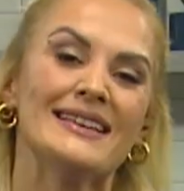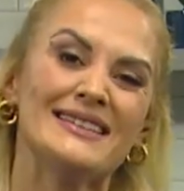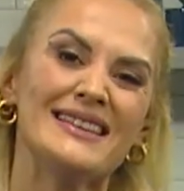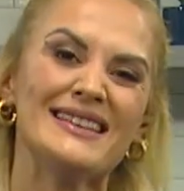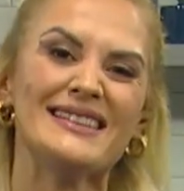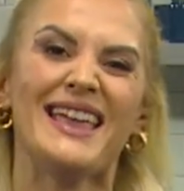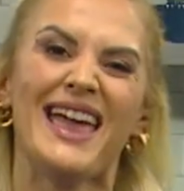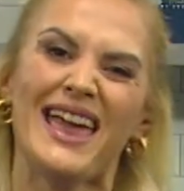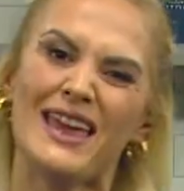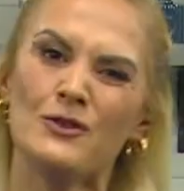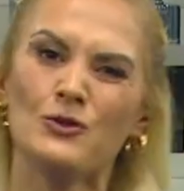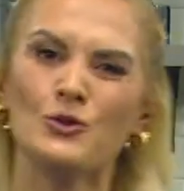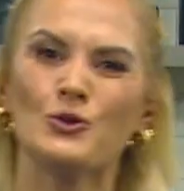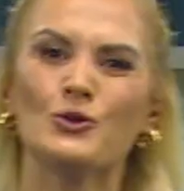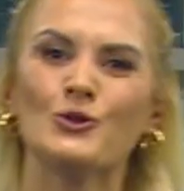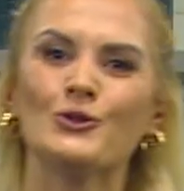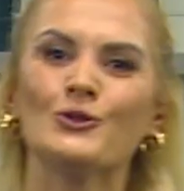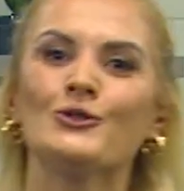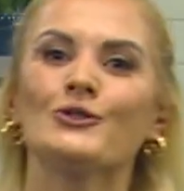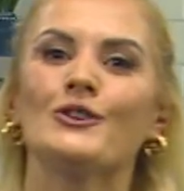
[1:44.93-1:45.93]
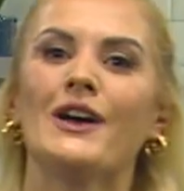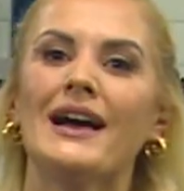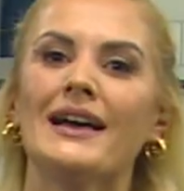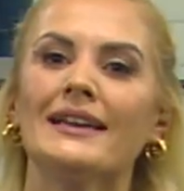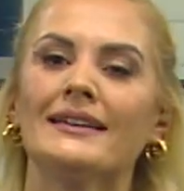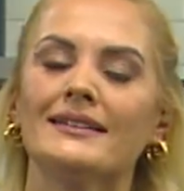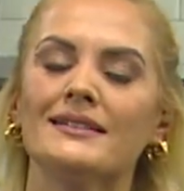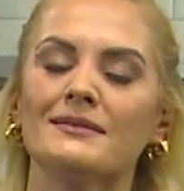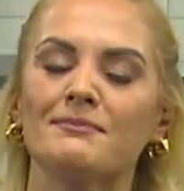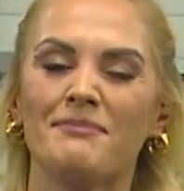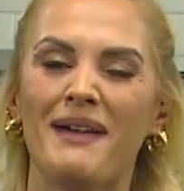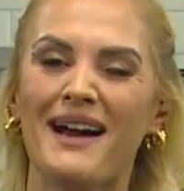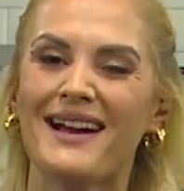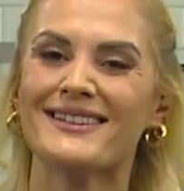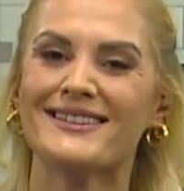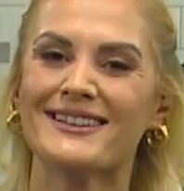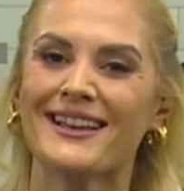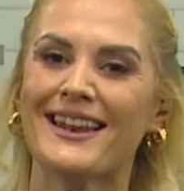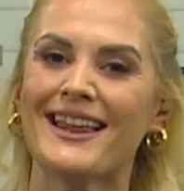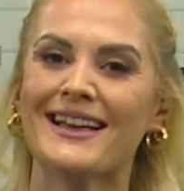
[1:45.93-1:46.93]
Siz en uygununu alın
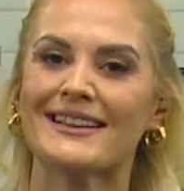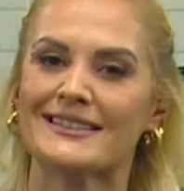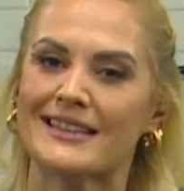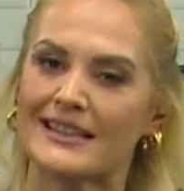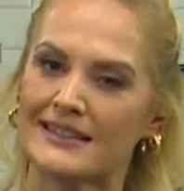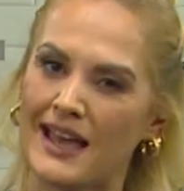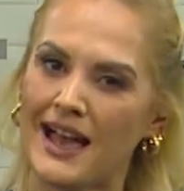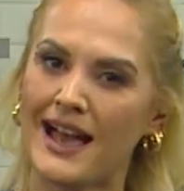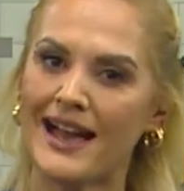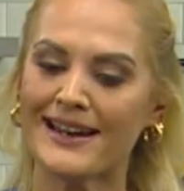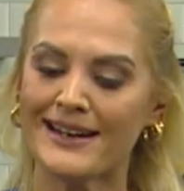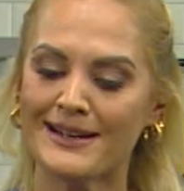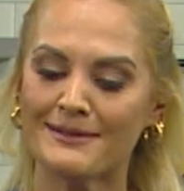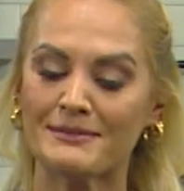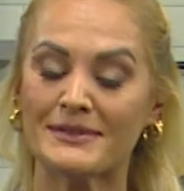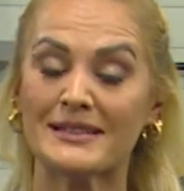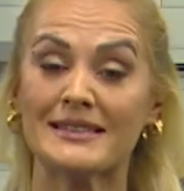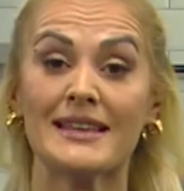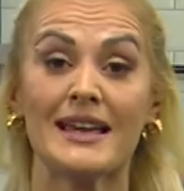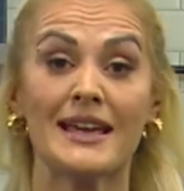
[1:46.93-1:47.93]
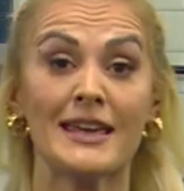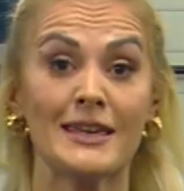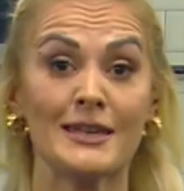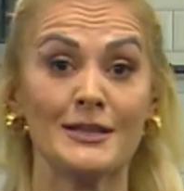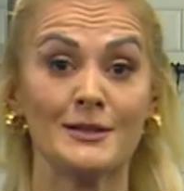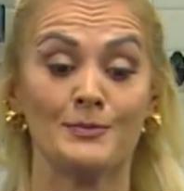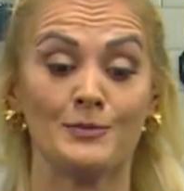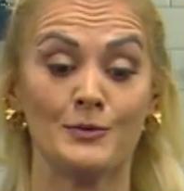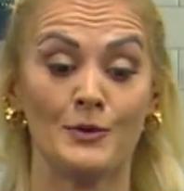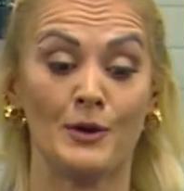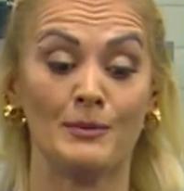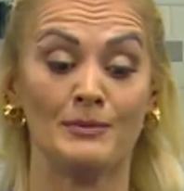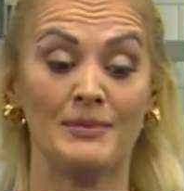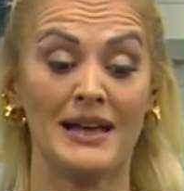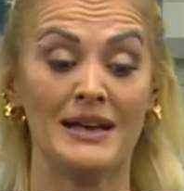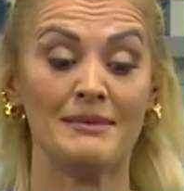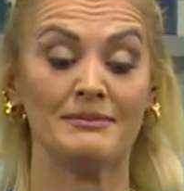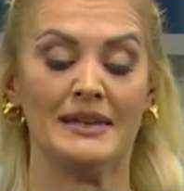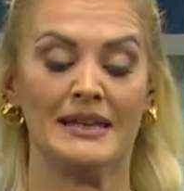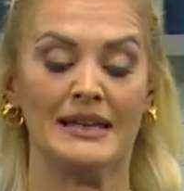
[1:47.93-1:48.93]
parçalansa da aramızda hiç
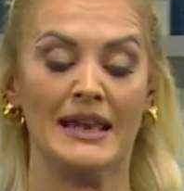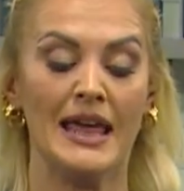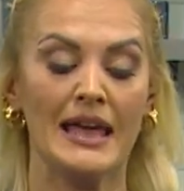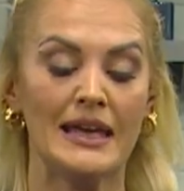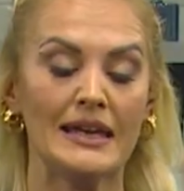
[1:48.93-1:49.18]
problem değil.